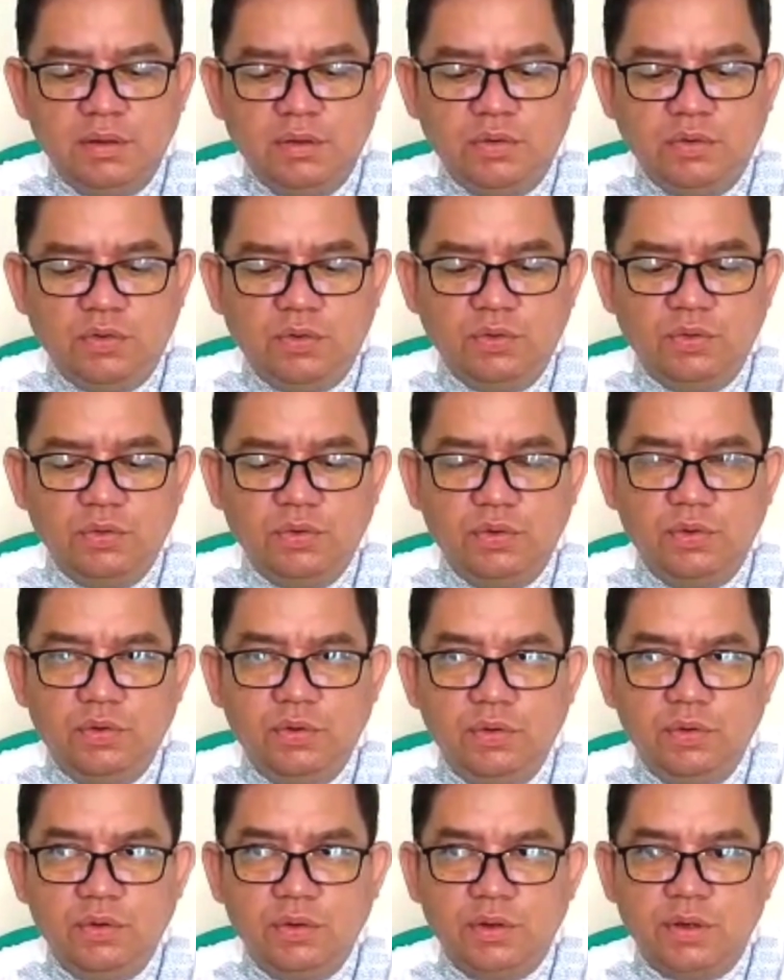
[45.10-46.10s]
Jujur,
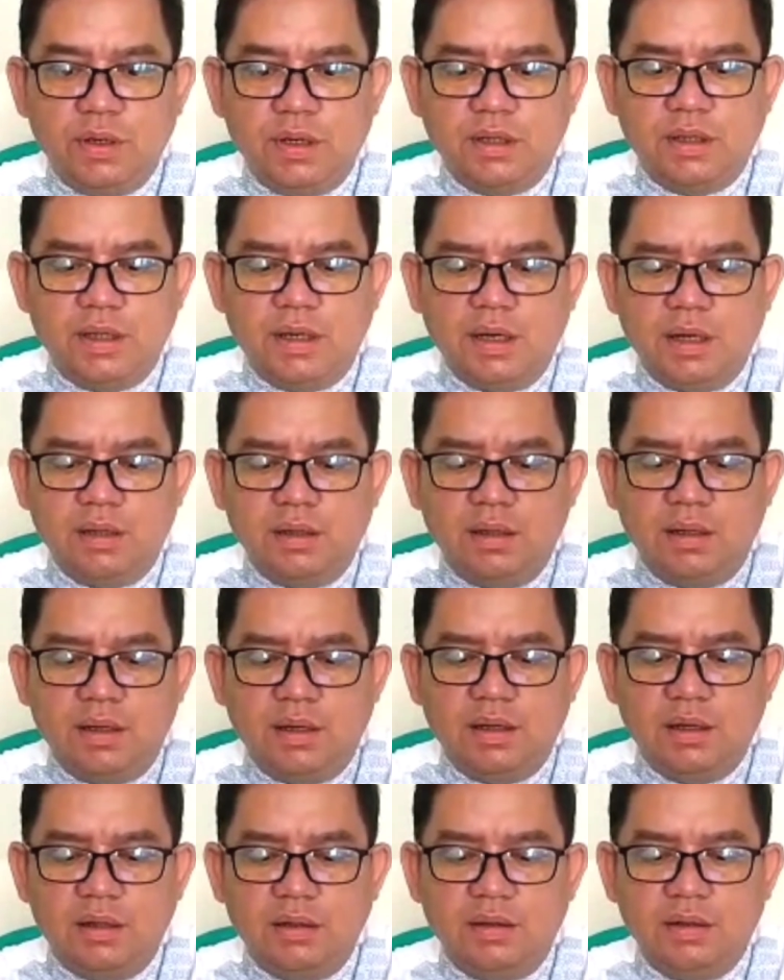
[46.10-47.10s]

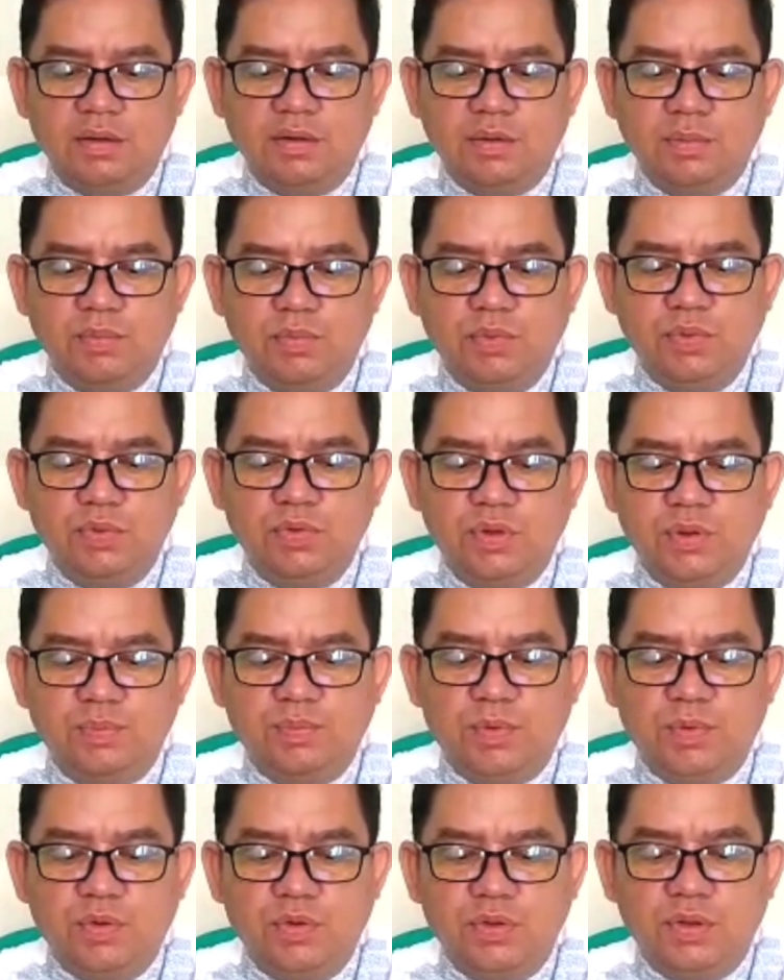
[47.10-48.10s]
kata-kata tersebut
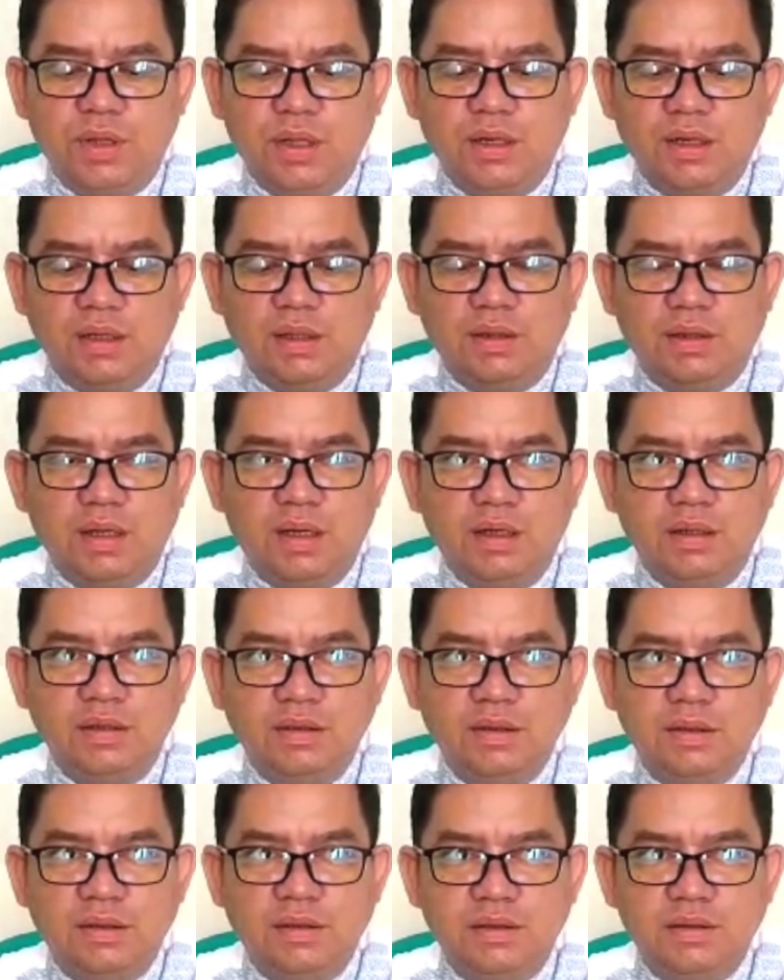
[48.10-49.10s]
spontanitas
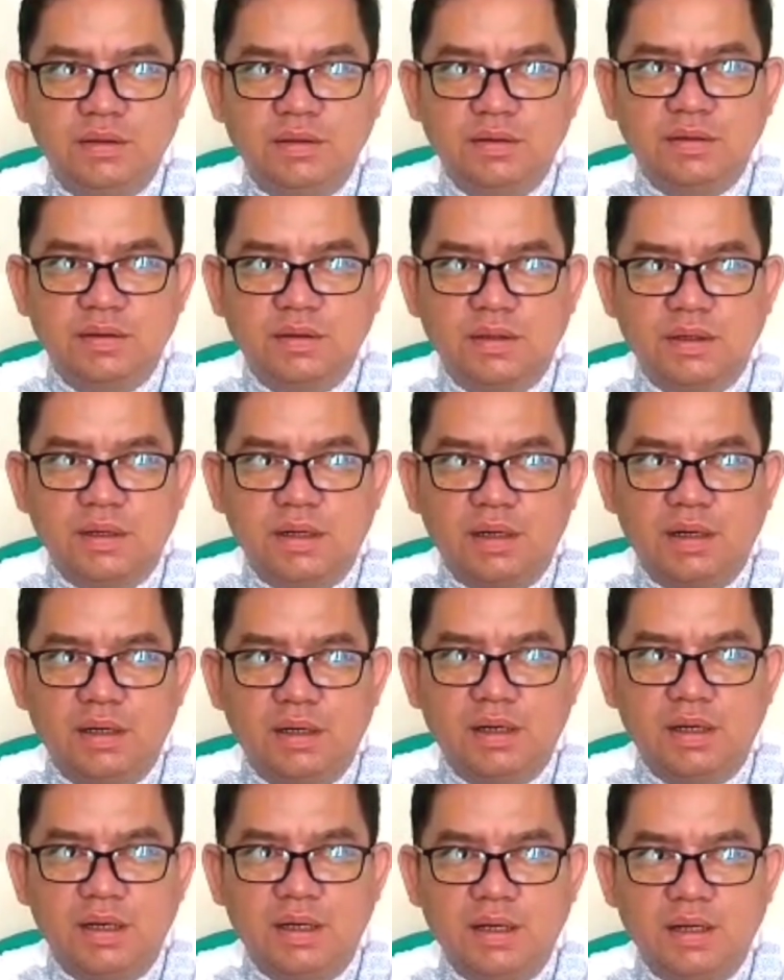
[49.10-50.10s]

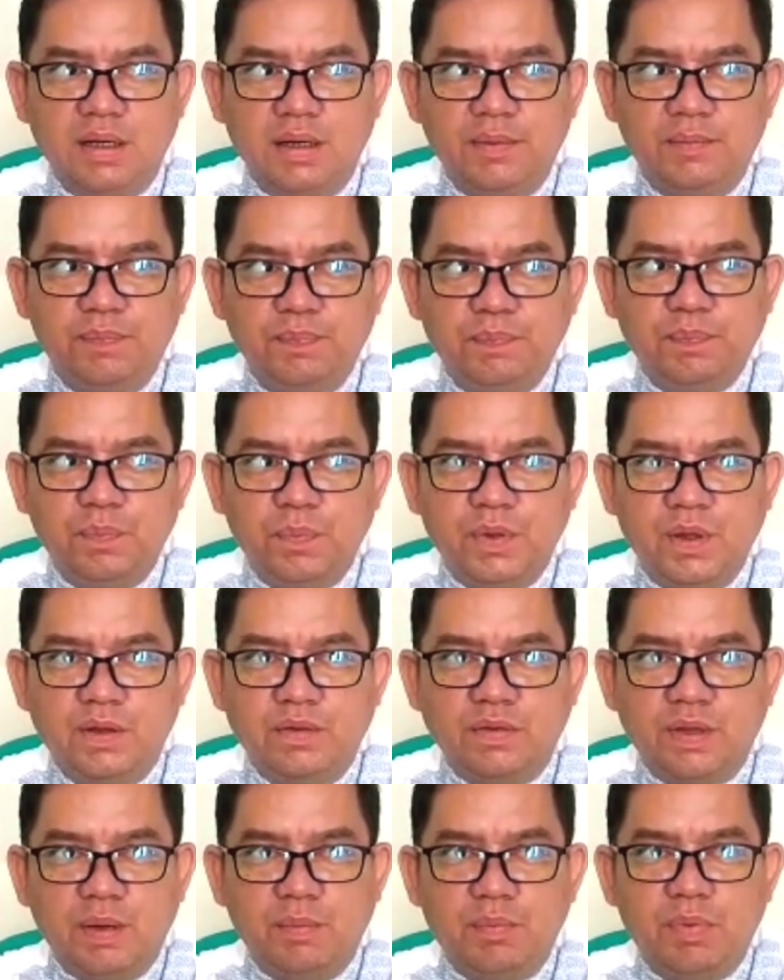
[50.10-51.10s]
karena
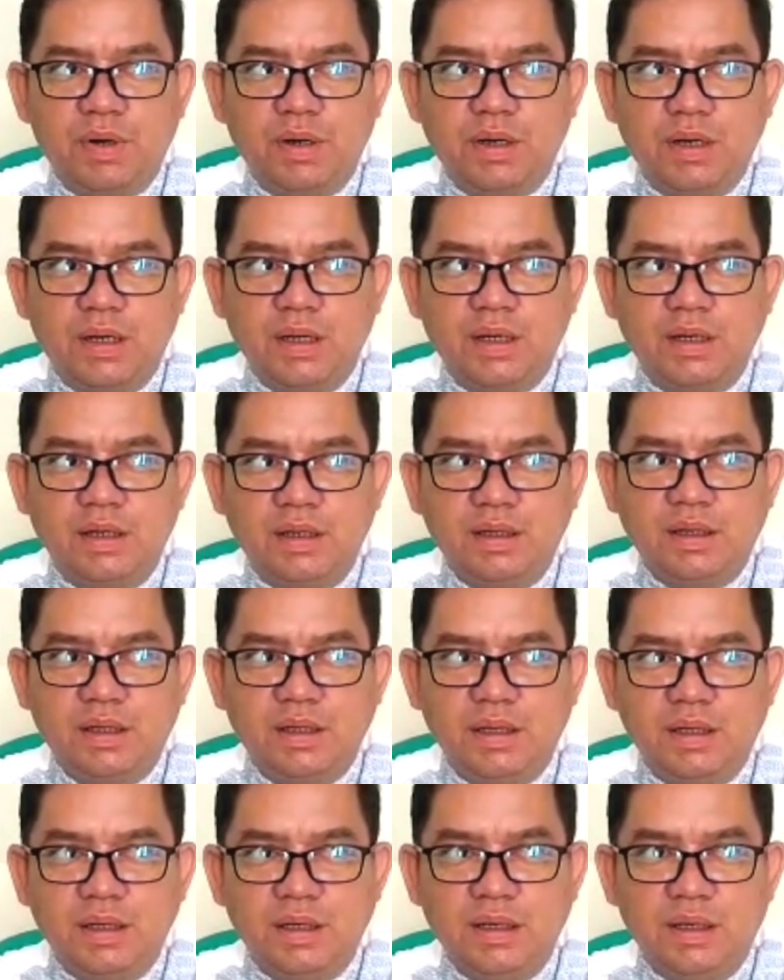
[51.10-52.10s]
saya pernah
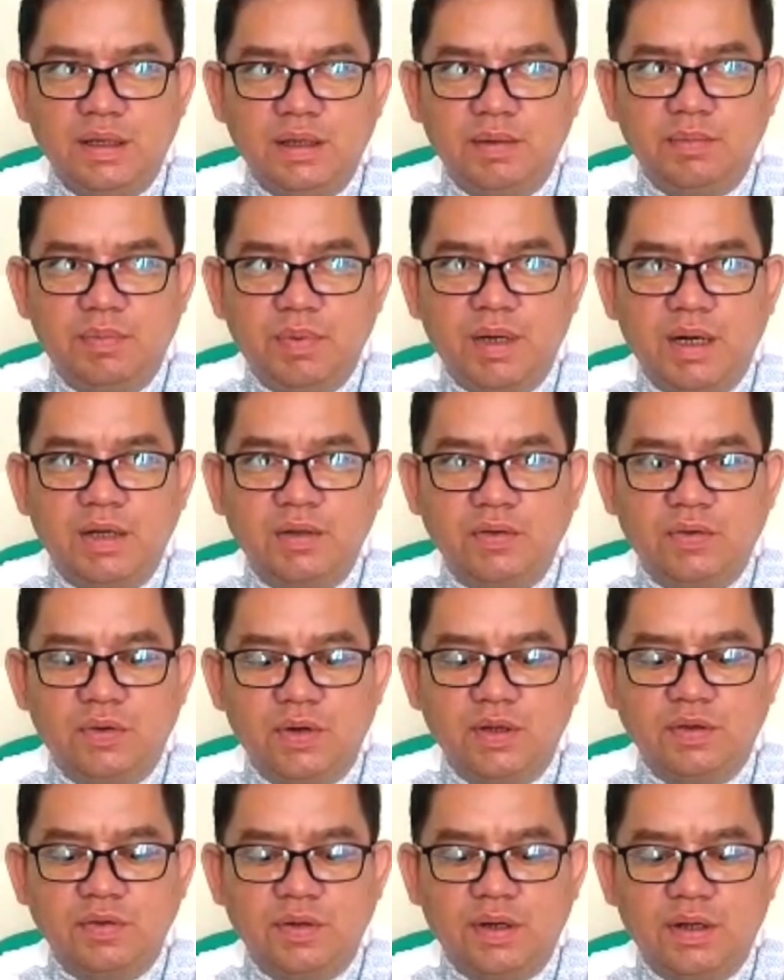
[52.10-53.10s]
diperas
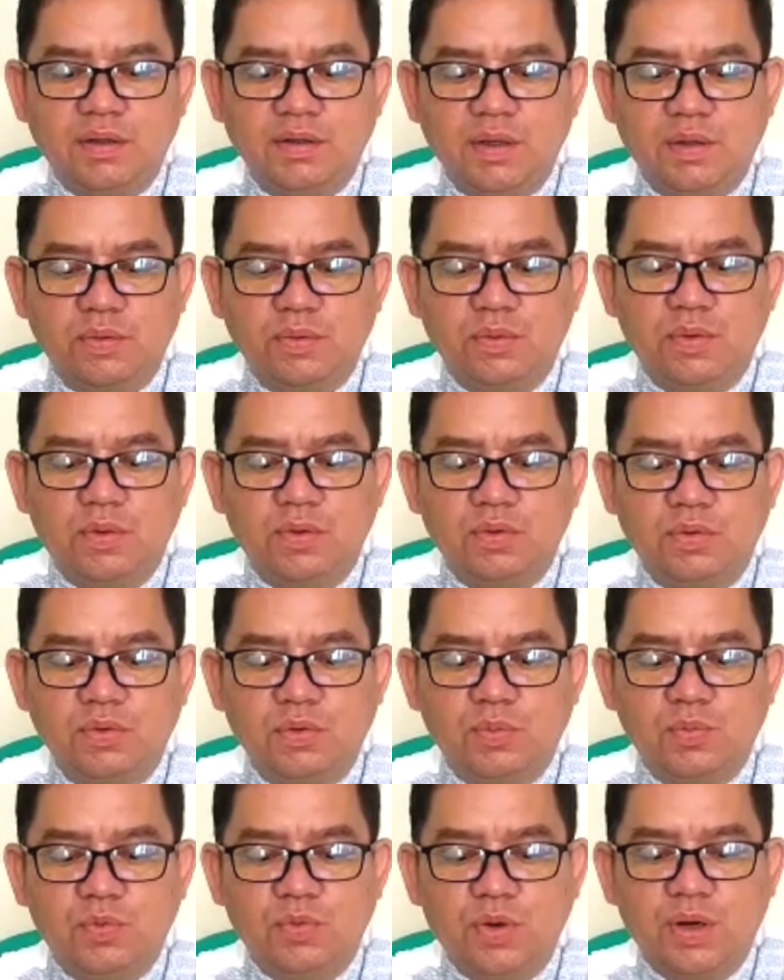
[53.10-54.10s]
oleh salah satu
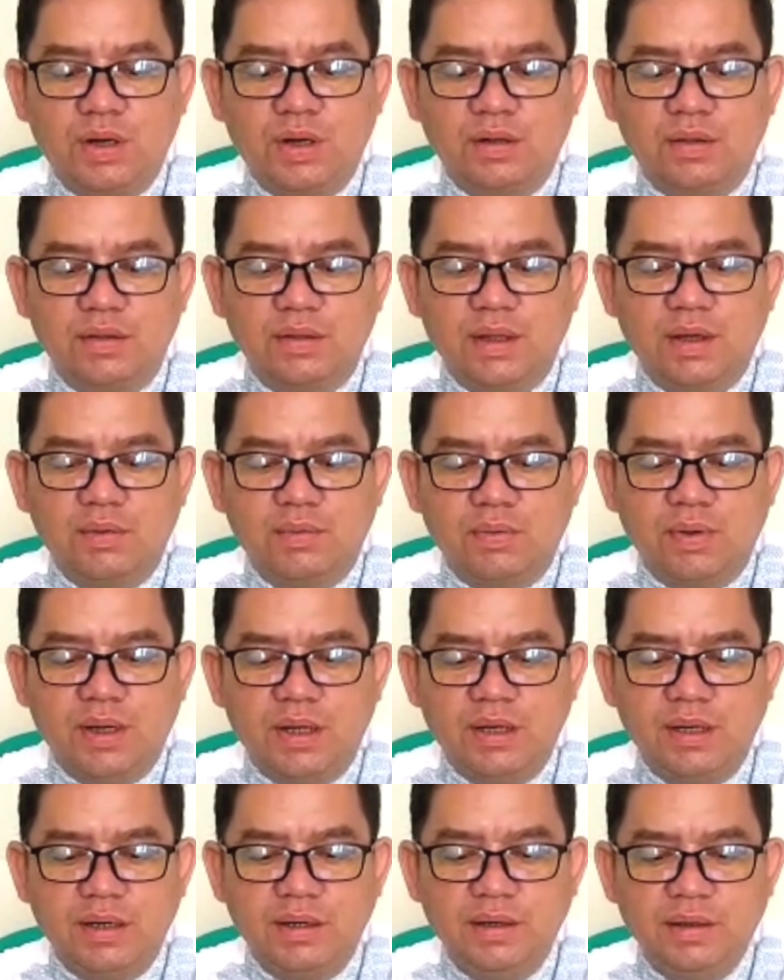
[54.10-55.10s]
oknum
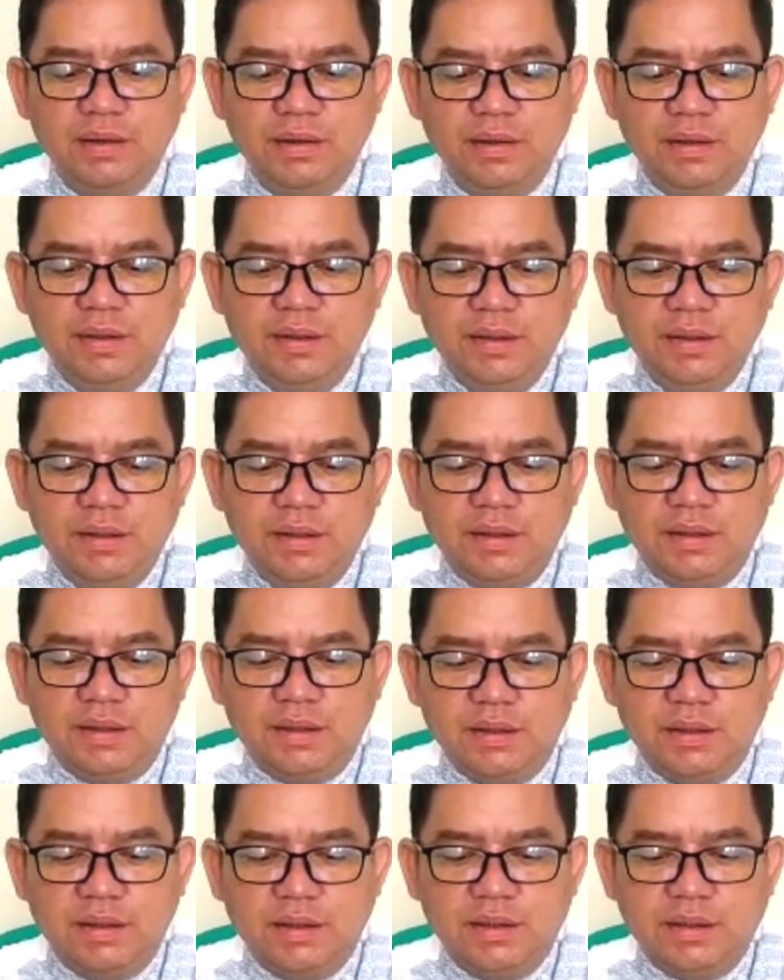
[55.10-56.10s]
wartawan
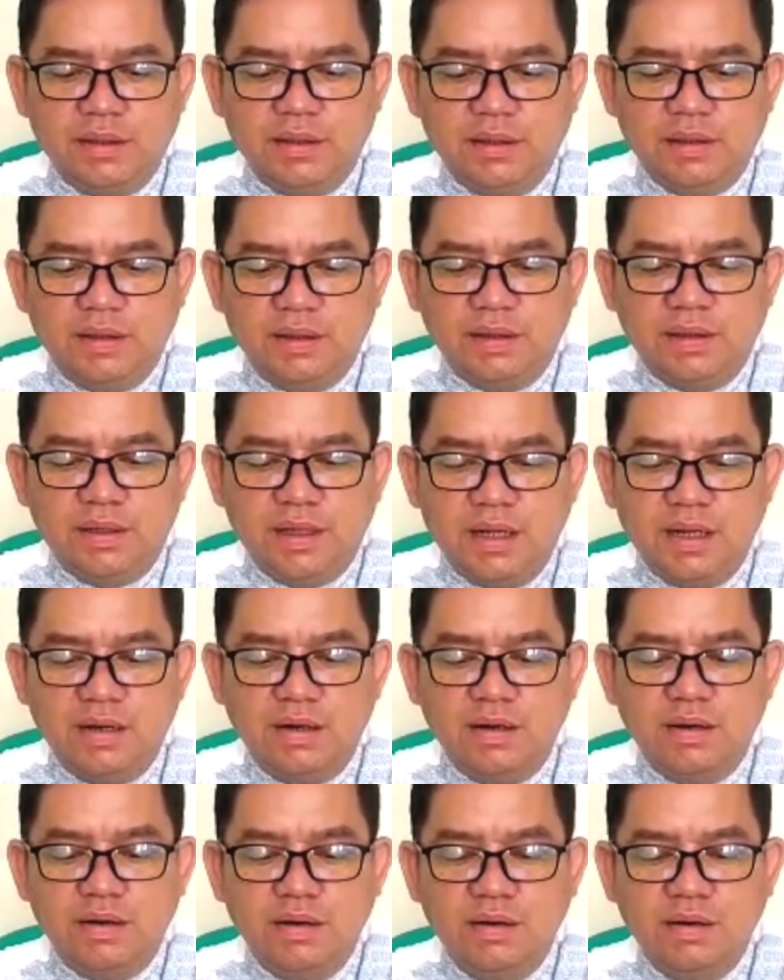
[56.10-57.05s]
eh, dan